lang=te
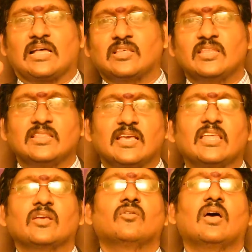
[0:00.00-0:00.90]
అతని
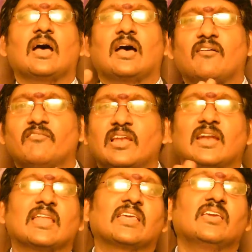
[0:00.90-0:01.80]
దగ్గరికి కూడా
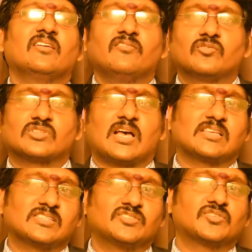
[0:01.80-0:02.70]
వెళ్ళడానికి వీరు
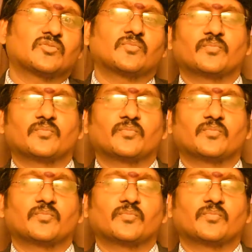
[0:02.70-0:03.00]
సాహసించరు